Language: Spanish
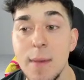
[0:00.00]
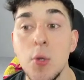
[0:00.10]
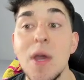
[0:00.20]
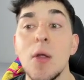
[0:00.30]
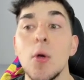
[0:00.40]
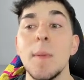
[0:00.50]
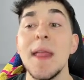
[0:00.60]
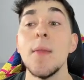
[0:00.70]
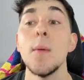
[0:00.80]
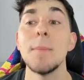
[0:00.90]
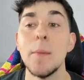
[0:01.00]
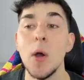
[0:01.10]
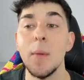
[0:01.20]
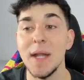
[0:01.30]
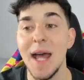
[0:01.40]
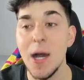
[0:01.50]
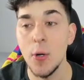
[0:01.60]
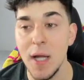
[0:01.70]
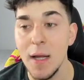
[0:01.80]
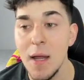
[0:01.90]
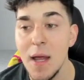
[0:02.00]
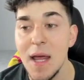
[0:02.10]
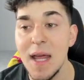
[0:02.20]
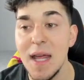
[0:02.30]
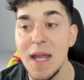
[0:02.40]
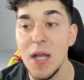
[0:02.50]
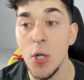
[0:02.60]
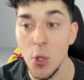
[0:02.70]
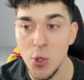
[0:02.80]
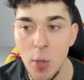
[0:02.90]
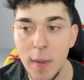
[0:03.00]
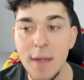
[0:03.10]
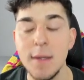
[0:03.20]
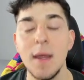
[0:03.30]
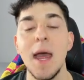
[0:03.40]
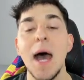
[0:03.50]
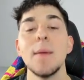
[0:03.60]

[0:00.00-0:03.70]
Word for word: yo ya lo he completado. Vamos a abrir ahora eh, los sobres a ver